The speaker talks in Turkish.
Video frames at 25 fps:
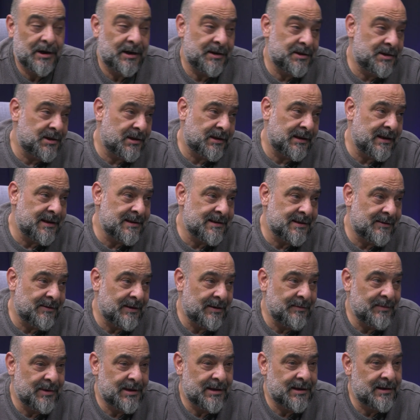açık ne
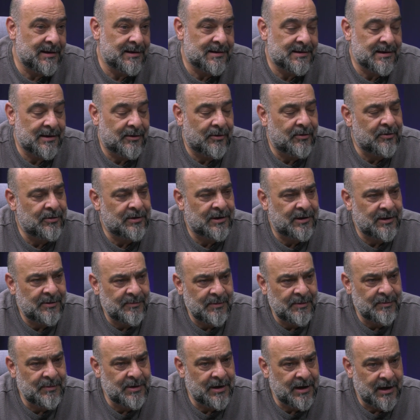zaman bitirirse
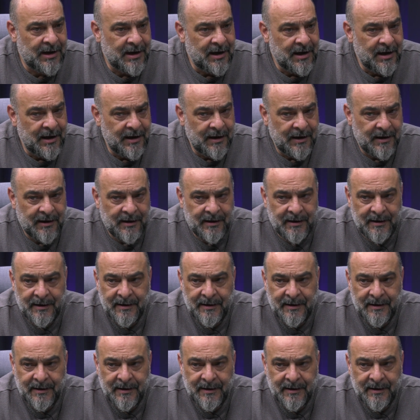ortalama bir e,